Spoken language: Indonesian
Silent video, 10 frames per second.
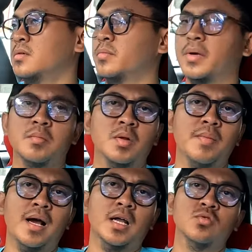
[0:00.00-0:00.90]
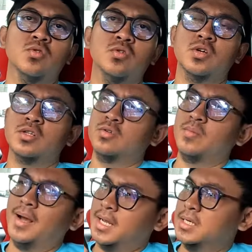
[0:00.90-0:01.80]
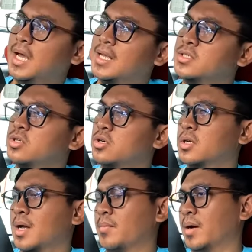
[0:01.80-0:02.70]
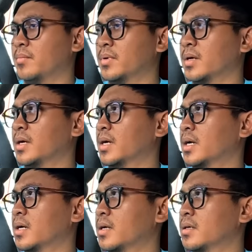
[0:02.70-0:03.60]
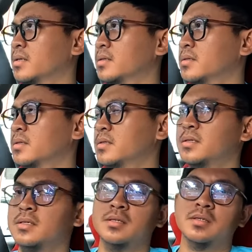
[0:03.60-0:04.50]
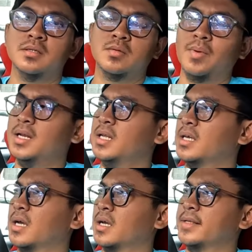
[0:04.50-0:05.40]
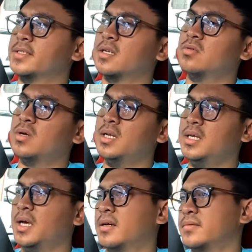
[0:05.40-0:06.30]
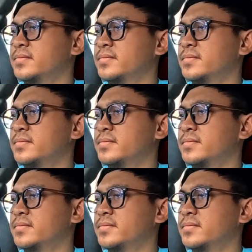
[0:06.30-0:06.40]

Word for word: Pengen beli makan dulu gitu, makan di Ancol nggak apa-apa. Mana ya? Cancel dulu kali ya.